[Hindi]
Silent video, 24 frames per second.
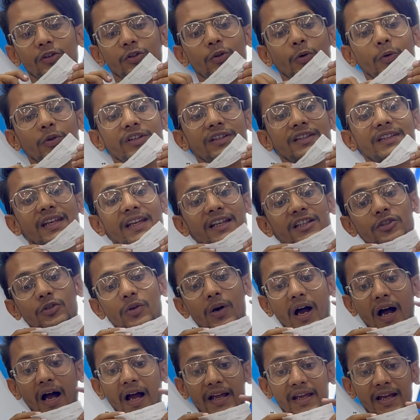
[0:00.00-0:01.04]
तो ये
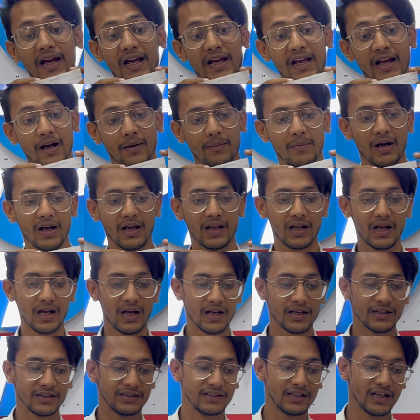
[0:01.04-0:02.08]
जो आया है हमारा
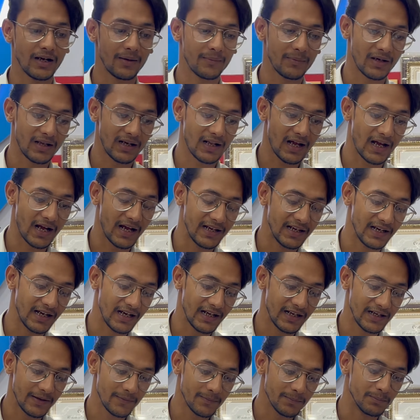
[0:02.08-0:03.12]
ये हमारा आया
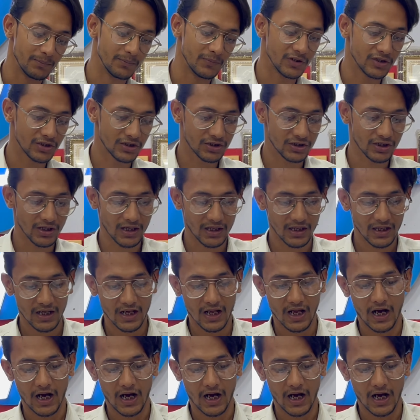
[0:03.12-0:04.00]
है मिस्टर